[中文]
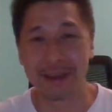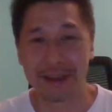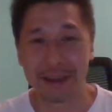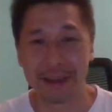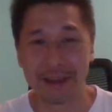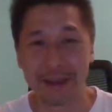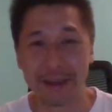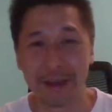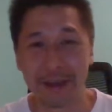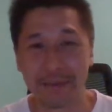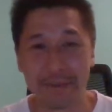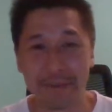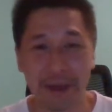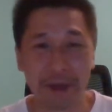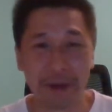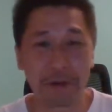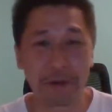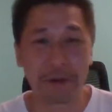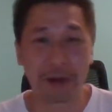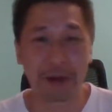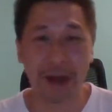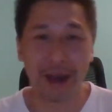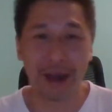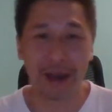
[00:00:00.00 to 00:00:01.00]
你先别
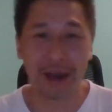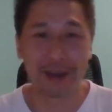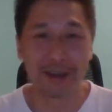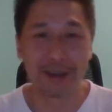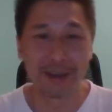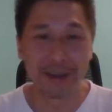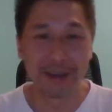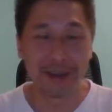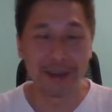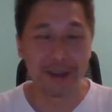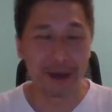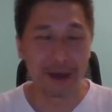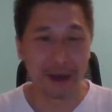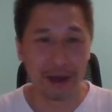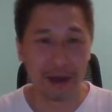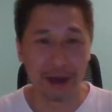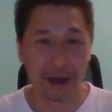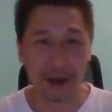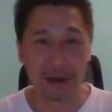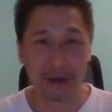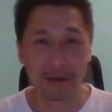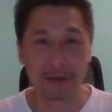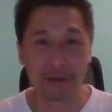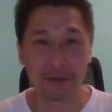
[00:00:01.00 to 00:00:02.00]
过来
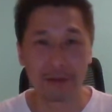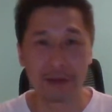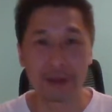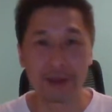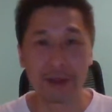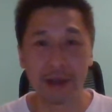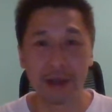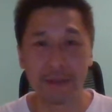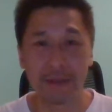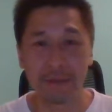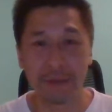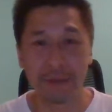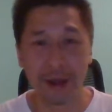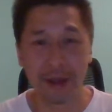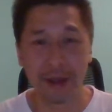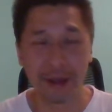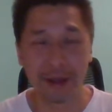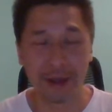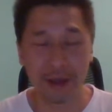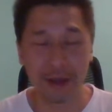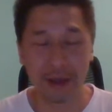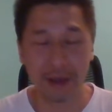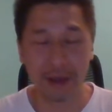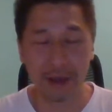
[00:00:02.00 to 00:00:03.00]
啊！我先把
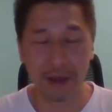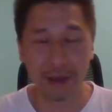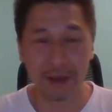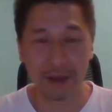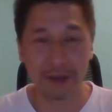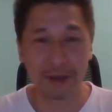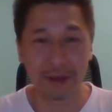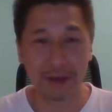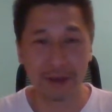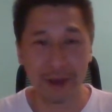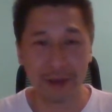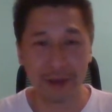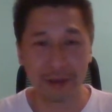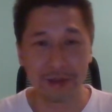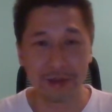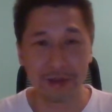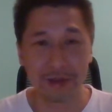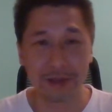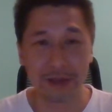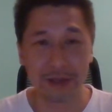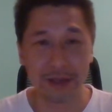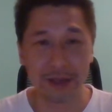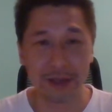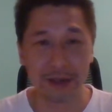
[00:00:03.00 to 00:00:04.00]
你的事
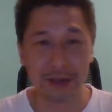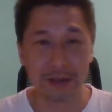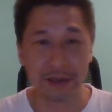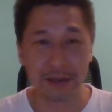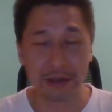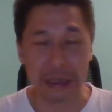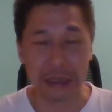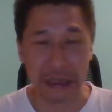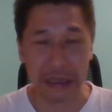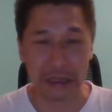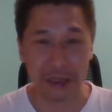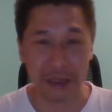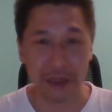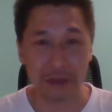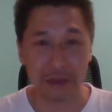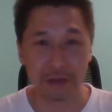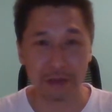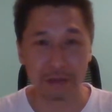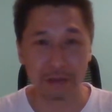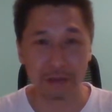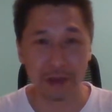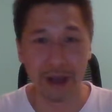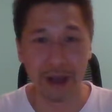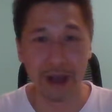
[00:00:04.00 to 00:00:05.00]
情理清
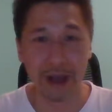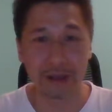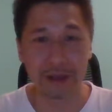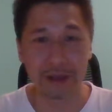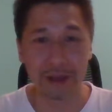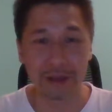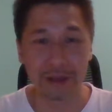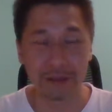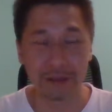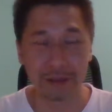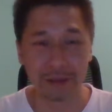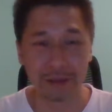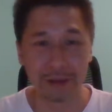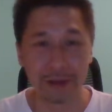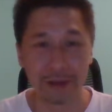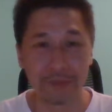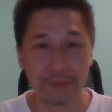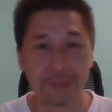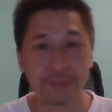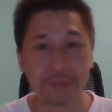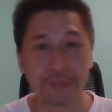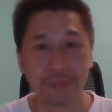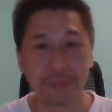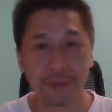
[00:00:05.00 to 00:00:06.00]
楚、看清楚
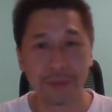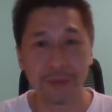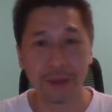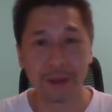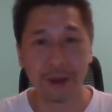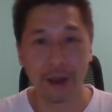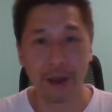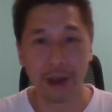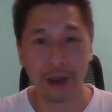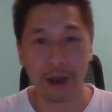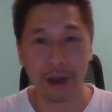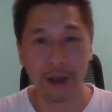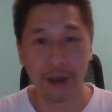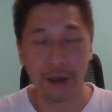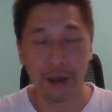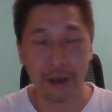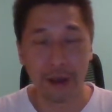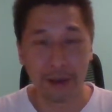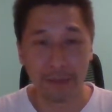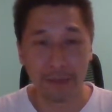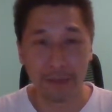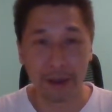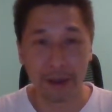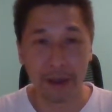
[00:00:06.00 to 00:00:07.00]
啊！
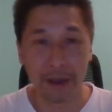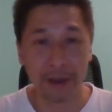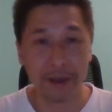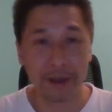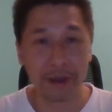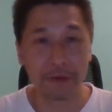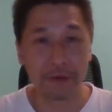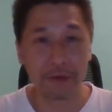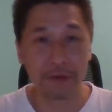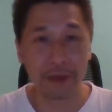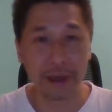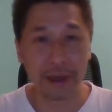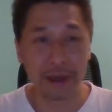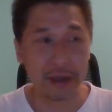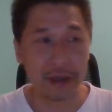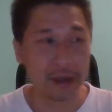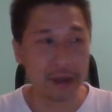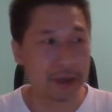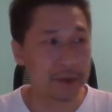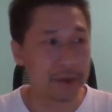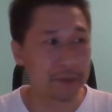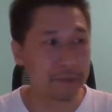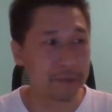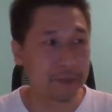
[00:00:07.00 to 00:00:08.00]
别因
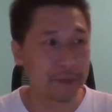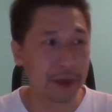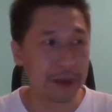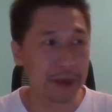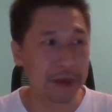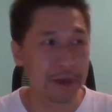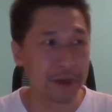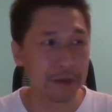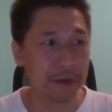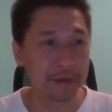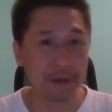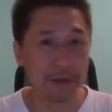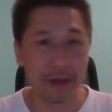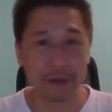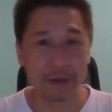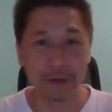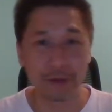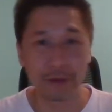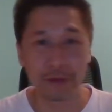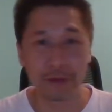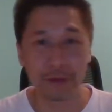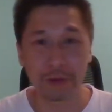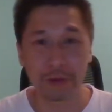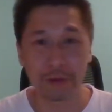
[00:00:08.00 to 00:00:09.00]
为别因为
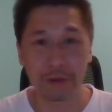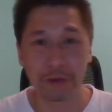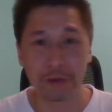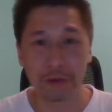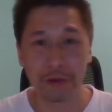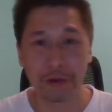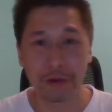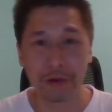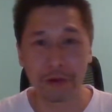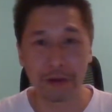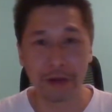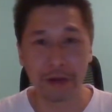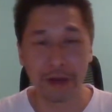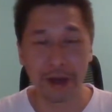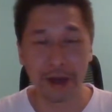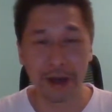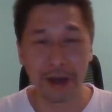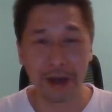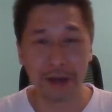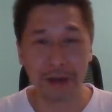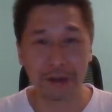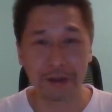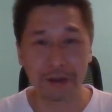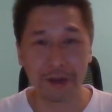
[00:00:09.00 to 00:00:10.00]
就中国
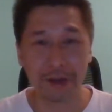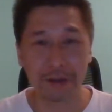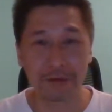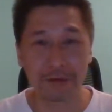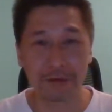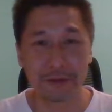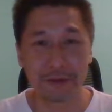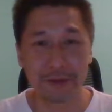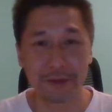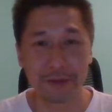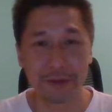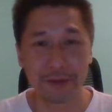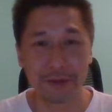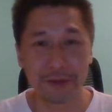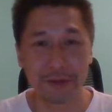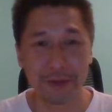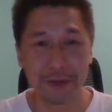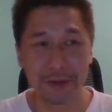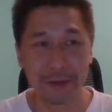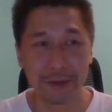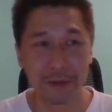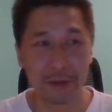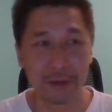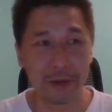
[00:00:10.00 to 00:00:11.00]
呃政府
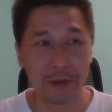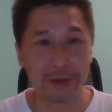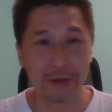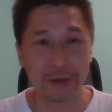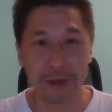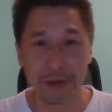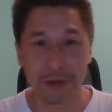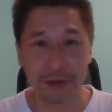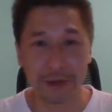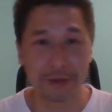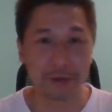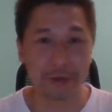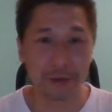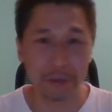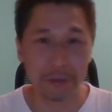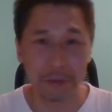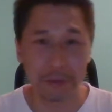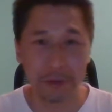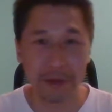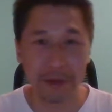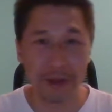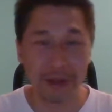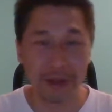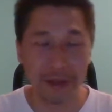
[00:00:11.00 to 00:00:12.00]
或是中
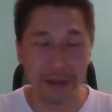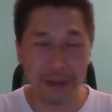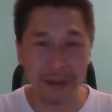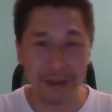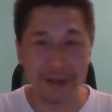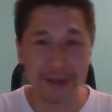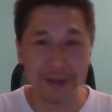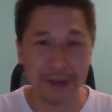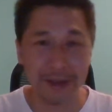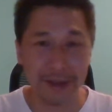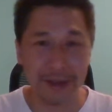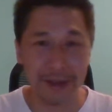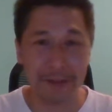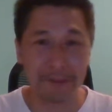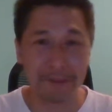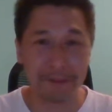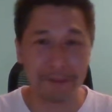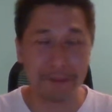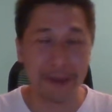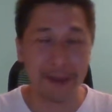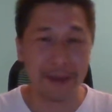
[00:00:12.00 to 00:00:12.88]
国的那些。